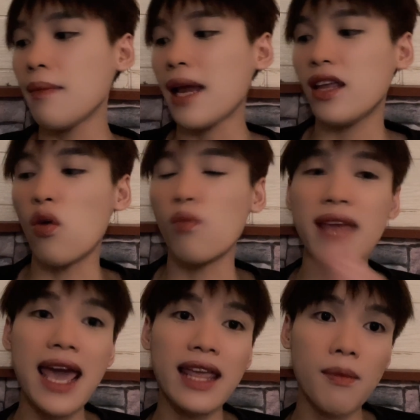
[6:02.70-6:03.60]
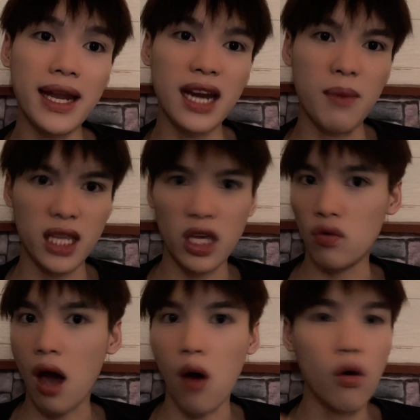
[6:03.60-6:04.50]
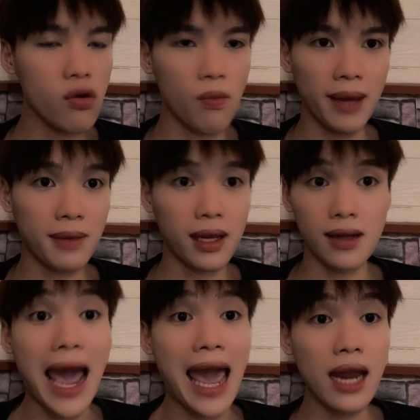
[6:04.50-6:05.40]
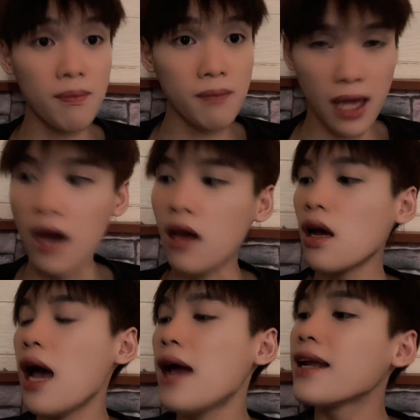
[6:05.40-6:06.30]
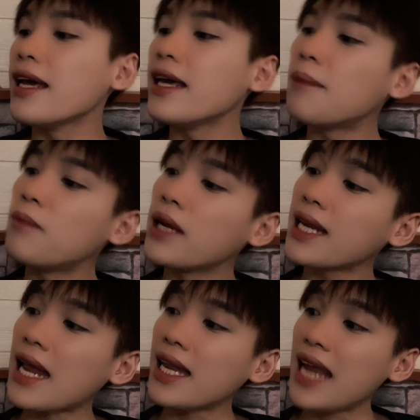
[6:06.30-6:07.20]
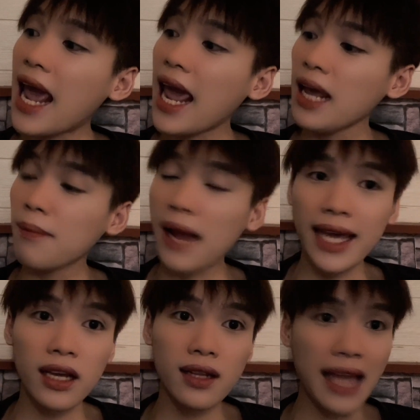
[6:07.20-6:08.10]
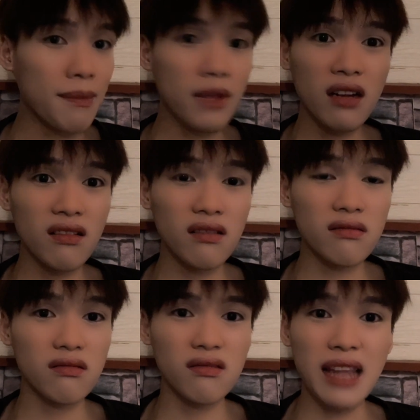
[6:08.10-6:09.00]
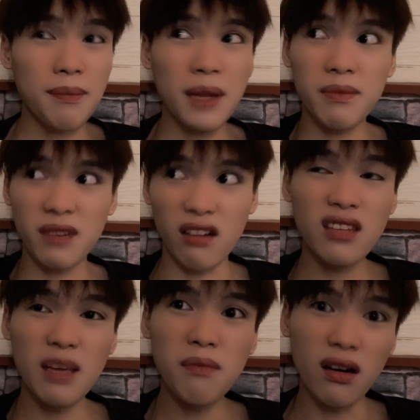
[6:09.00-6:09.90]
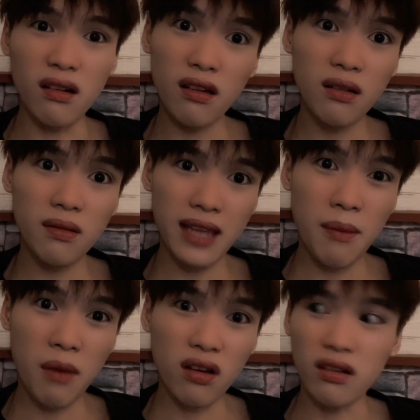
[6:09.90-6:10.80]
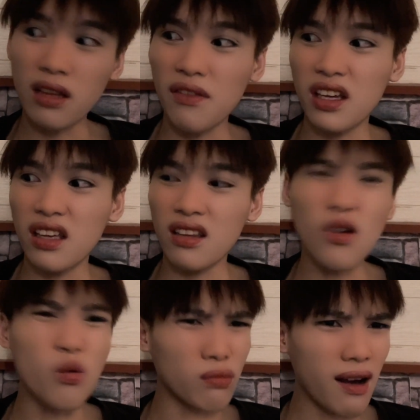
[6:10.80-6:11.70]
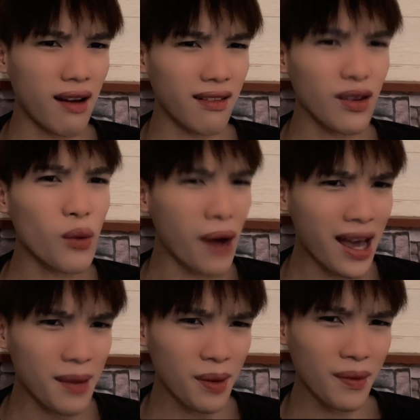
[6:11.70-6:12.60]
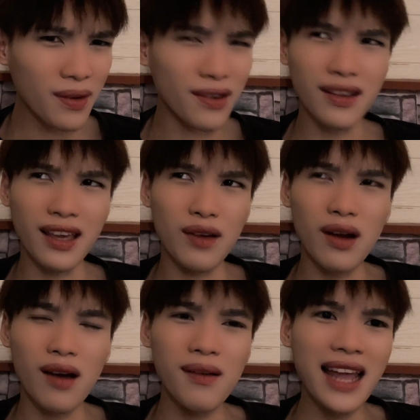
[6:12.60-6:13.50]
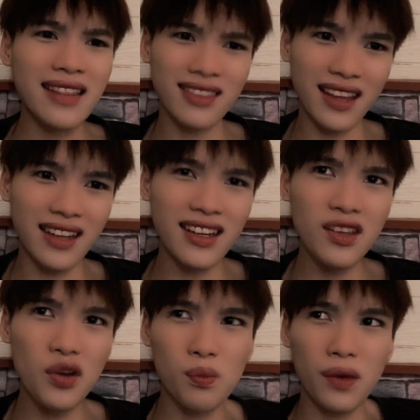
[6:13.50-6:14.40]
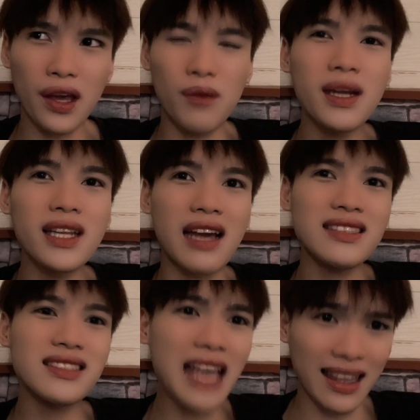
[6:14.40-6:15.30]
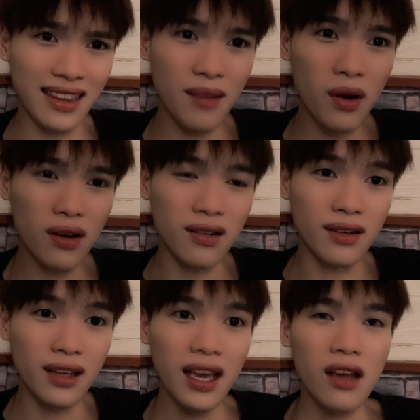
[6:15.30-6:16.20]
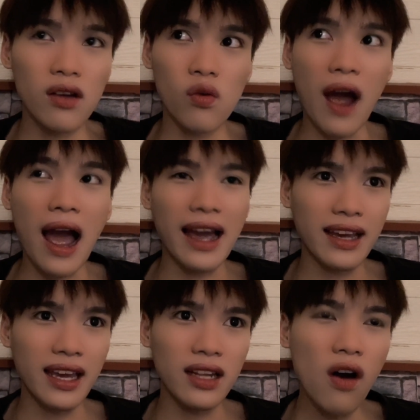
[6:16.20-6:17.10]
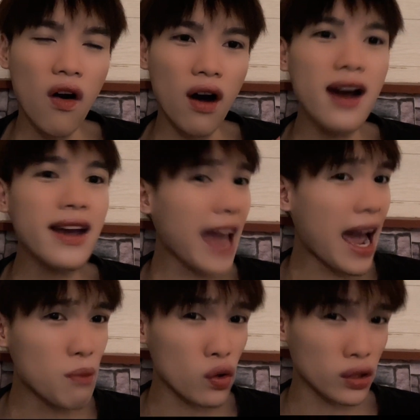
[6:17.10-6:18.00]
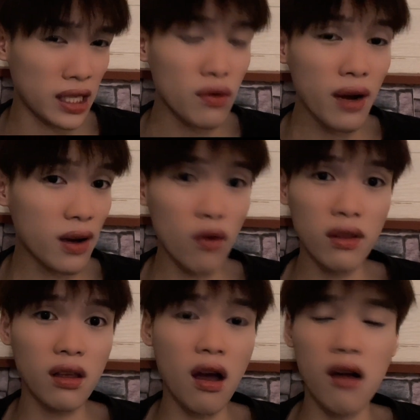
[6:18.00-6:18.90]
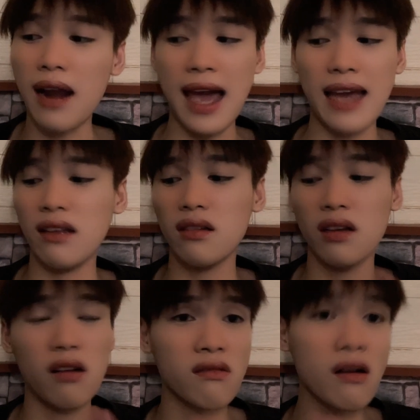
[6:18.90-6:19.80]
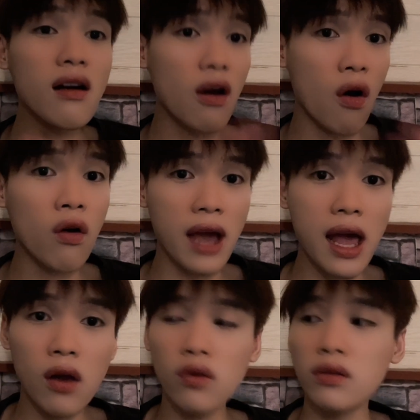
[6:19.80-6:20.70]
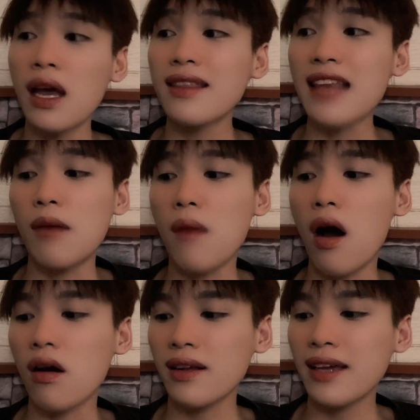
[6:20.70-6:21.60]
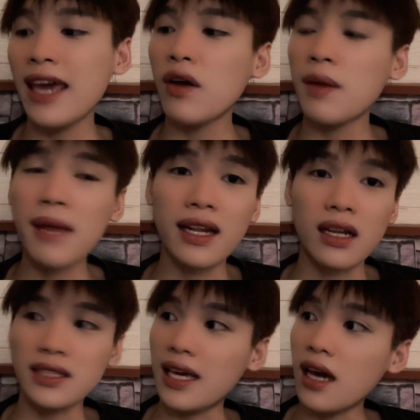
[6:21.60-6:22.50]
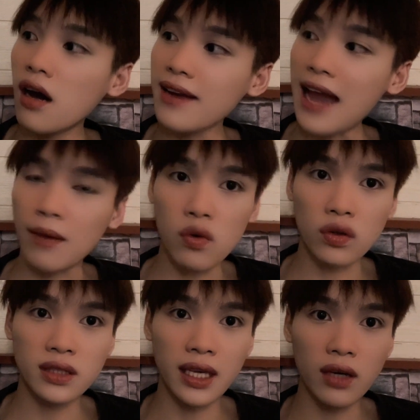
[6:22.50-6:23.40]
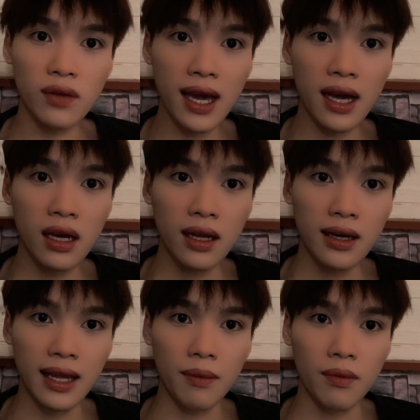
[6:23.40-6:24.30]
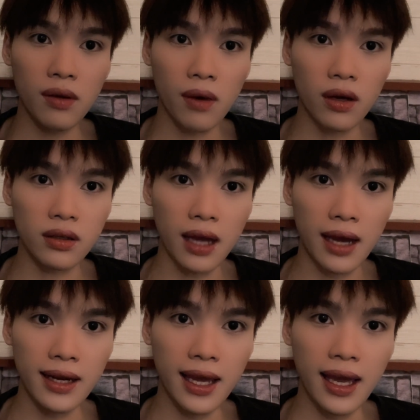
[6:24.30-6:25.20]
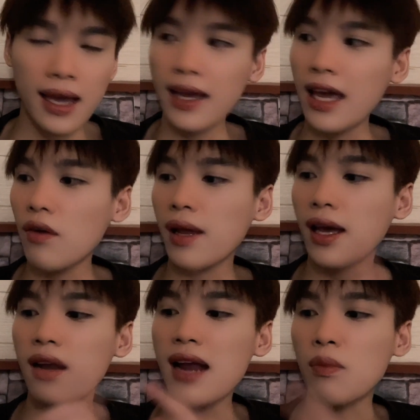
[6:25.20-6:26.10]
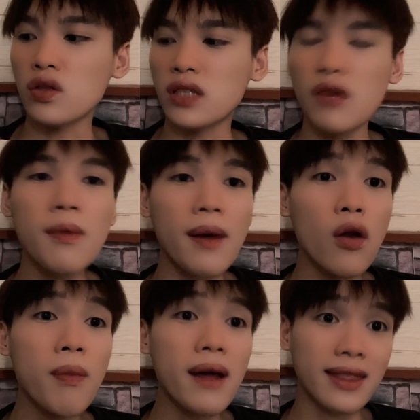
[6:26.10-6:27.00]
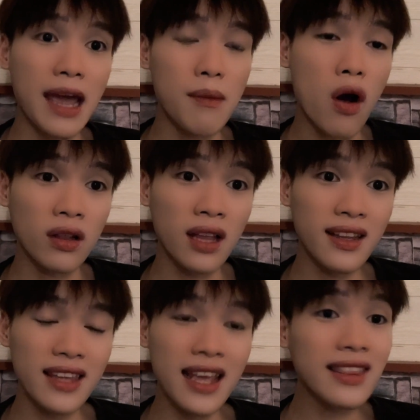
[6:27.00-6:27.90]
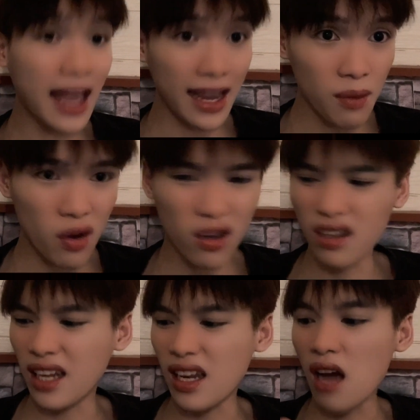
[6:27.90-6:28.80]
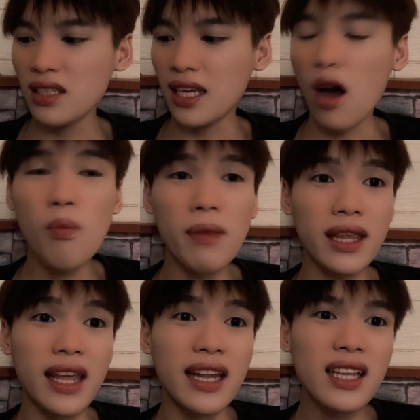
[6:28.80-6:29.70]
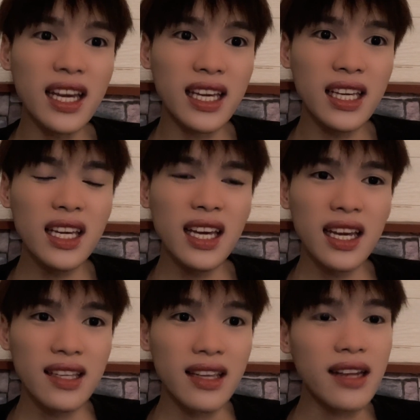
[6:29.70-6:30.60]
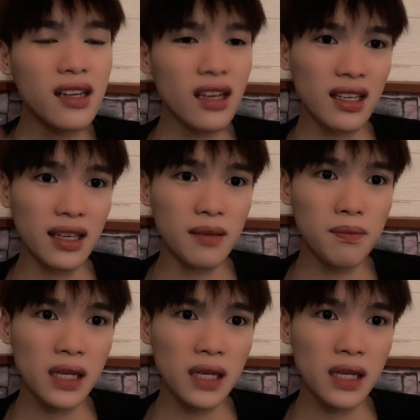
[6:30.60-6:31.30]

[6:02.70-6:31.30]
này dùng da cho bạn nào mà nhiều dầu á dùng em này đã lắm nha thì mình đánh giá em này 8 trên đánh điểm rưỡi trên 10 nha mọi người tại vì dùng dùng êm lắm mọi người kiểu nó lành tính nó dùng kiểu mình thấy sạch đó mọi người ngoài kỹ độ hơi căng một xíu ra thôi còn lại rất là ok luôn tại bọt gel em này nó sẽ hơi đặc một xíu nha nè như mọi người thấy nè gel này hơi đặc một xíu nhưng mà lúc mà tại bọt trên tay mọi người thì nó sẽ không bị dính kỹ dính kỹ